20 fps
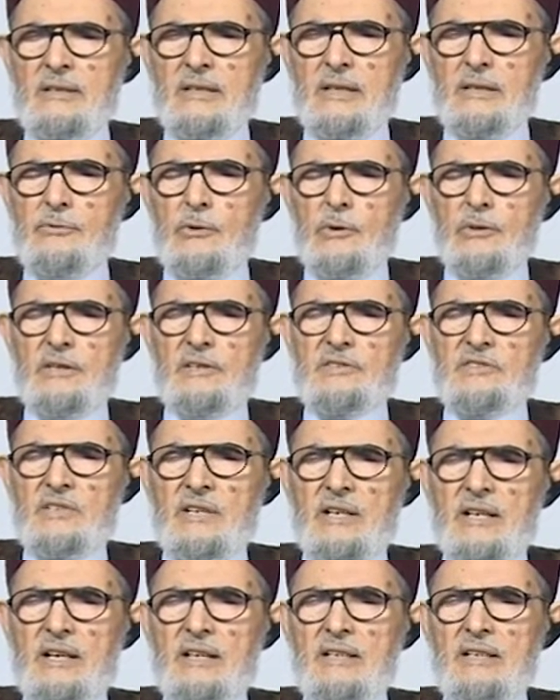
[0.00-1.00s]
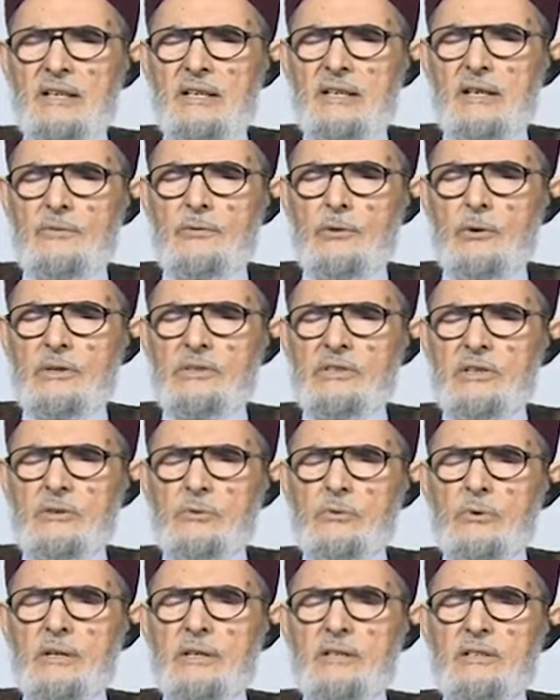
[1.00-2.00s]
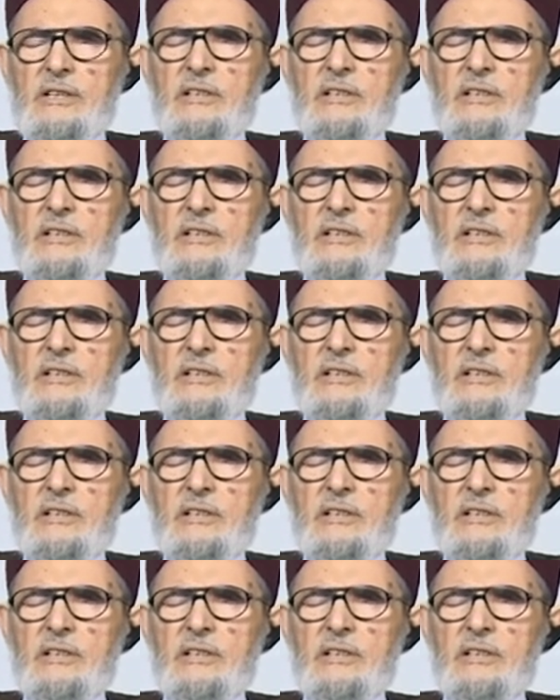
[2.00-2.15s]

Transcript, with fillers: يدفعون السلاح لكن الفواتير كلها